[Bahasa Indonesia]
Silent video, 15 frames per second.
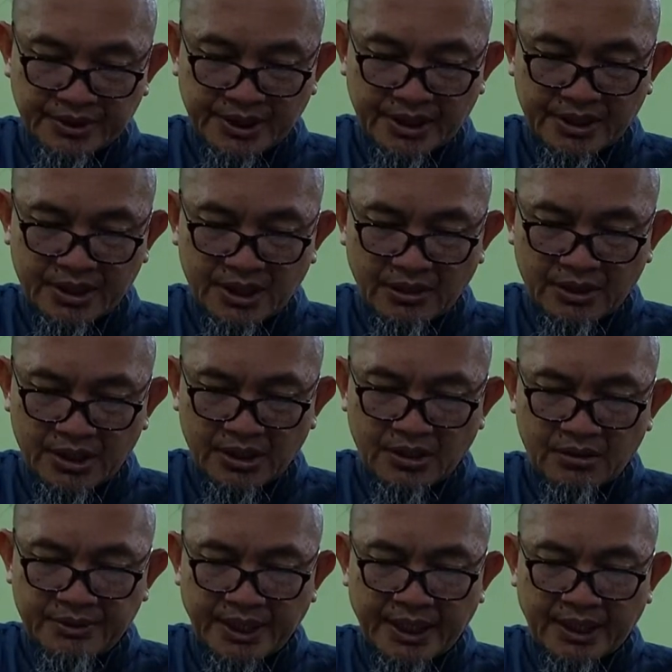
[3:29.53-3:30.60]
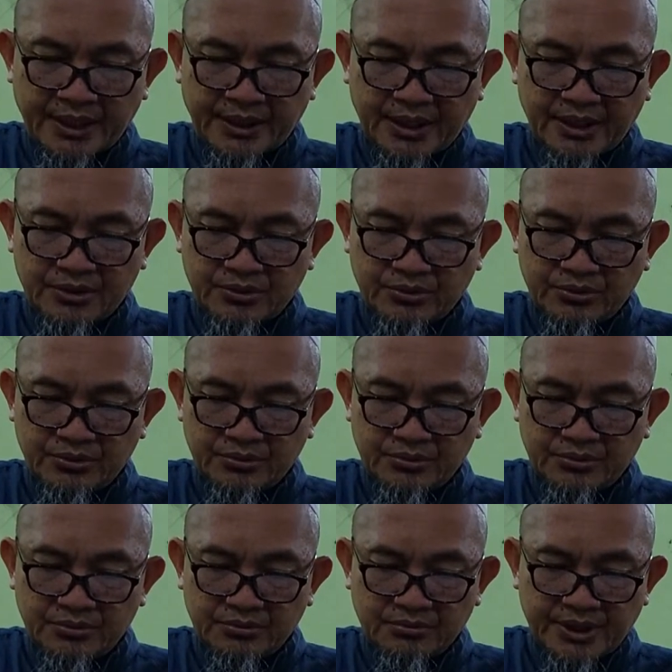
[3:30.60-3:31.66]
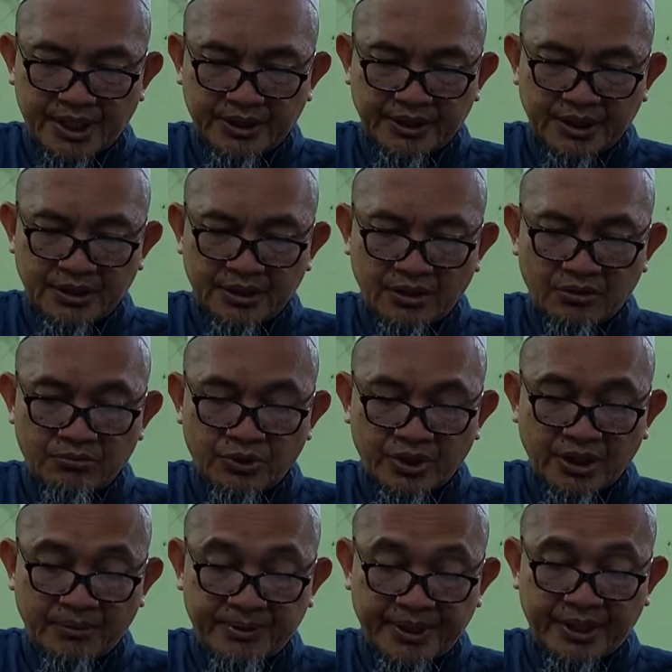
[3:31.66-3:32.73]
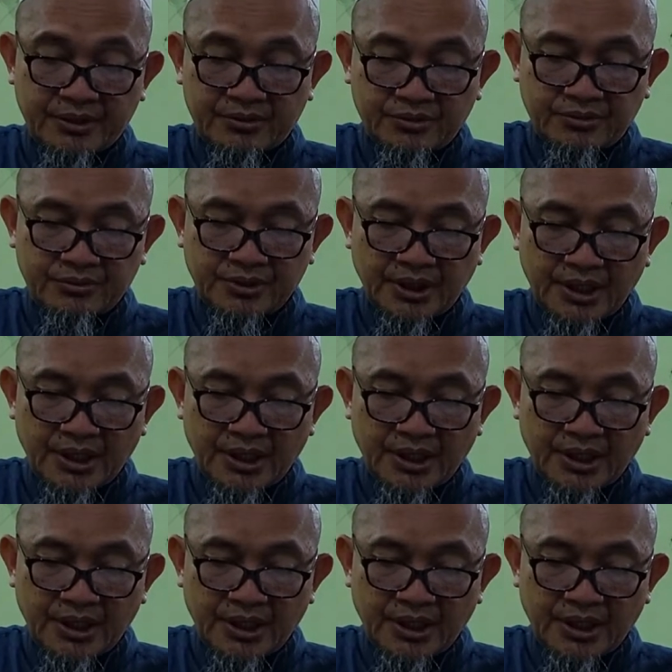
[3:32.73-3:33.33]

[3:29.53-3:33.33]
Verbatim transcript: karena kalau engkau meninggalkan aku, berarti engkau murka padaku.